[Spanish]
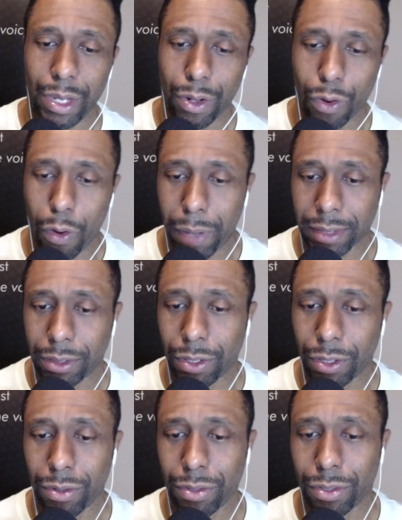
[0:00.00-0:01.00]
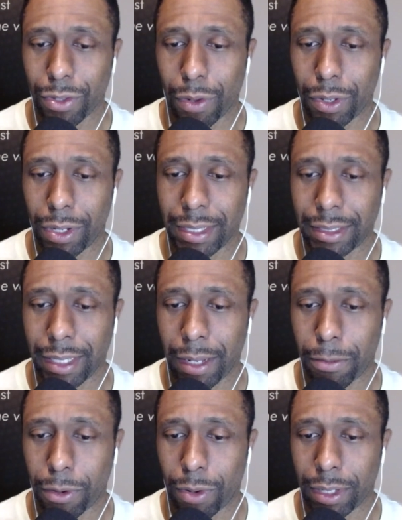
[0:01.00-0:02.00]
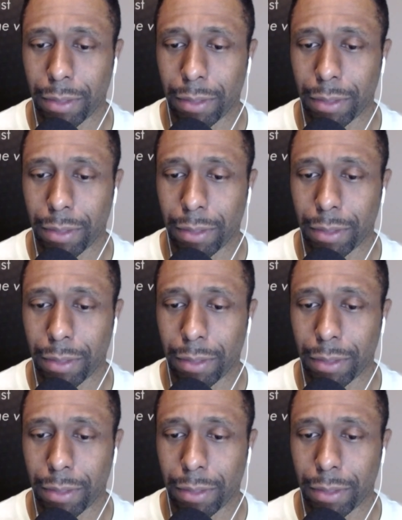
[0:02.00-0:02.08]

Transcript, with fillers: Compasión, no violencia por los